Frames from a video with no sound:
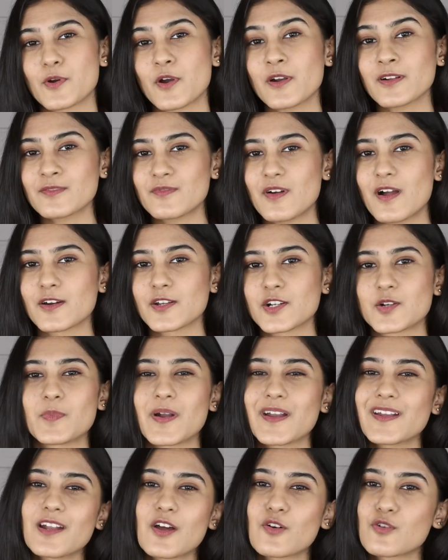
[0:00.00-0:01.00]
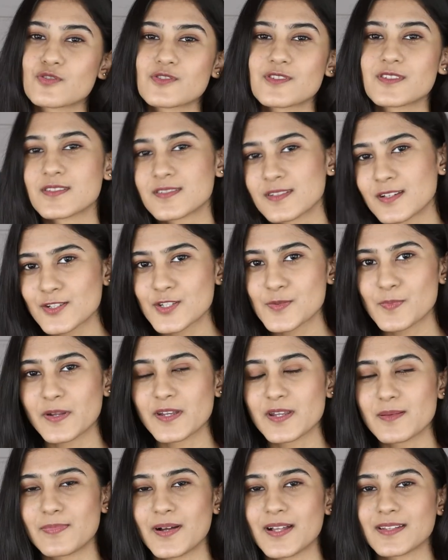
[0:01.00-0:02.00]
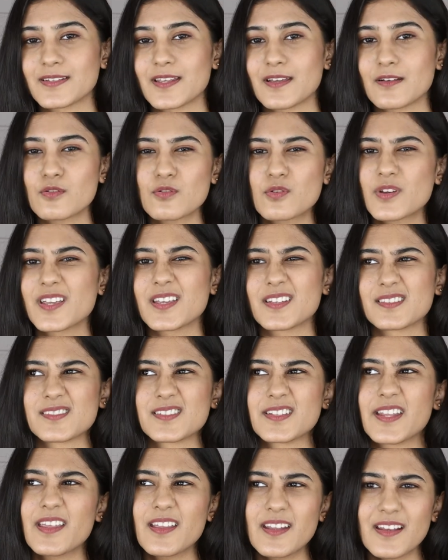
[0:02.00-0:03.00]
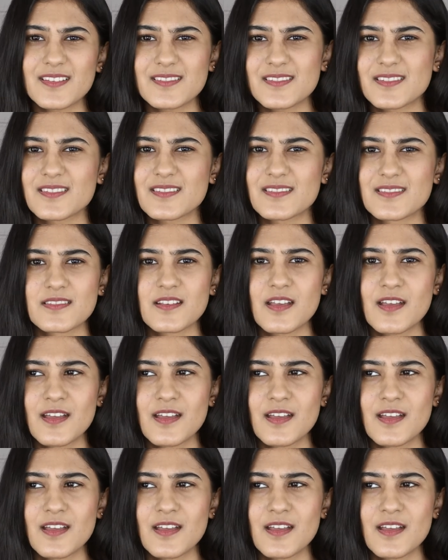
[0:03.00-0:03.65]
ப்ராடக்ட் வாங்குறதுக்கு முன்னாடி நான் கொஞ்சம் ரிசர்ச் பண்ணி பார்த்தேன் ஓகே ஸ்னெயில் எசன்ஸ்